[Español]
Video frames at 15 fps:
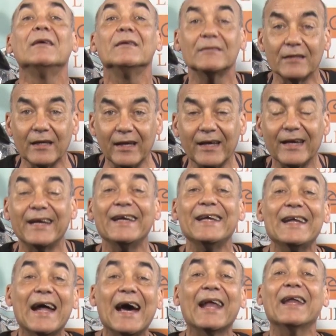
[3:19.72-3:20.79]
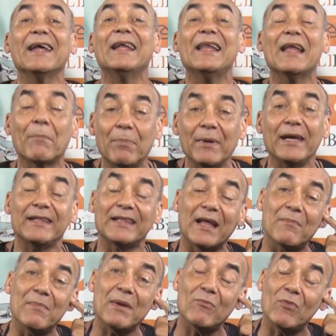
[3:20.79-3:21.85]
sí, girar en la pista
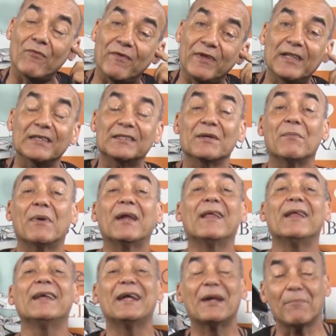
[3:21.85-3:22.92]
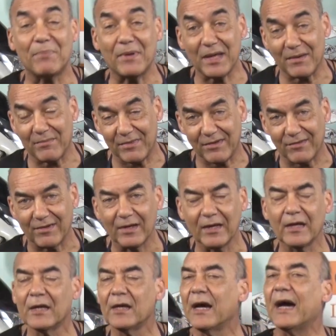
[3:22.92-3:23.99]
el mismo fin de semana del Gran Premio.
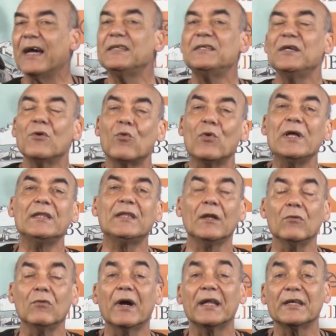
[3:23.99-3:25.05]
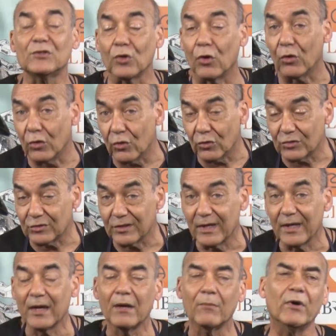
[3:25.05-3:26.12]
Hay 50 lugares solos
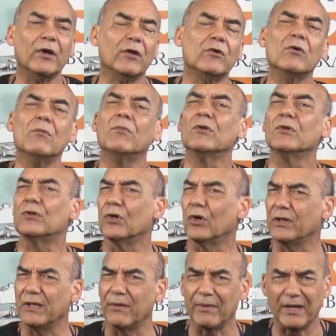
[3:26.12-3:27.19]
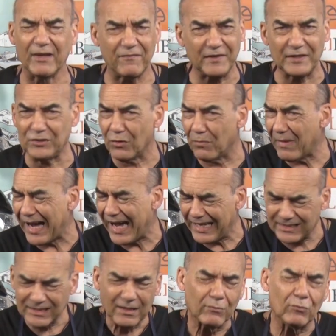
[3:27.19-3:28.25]
bueno, y un montón de beneficios
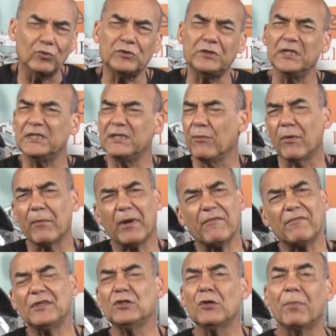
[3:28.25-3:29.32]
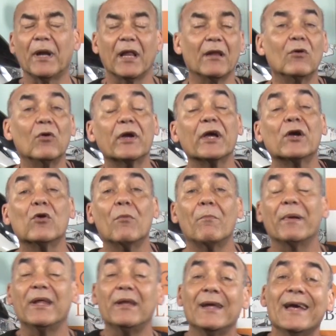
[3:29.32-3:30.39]
más, muchísimos beneficios para los que
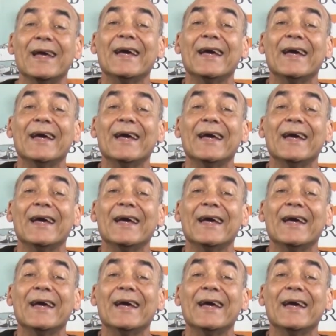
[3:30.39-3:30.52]
compren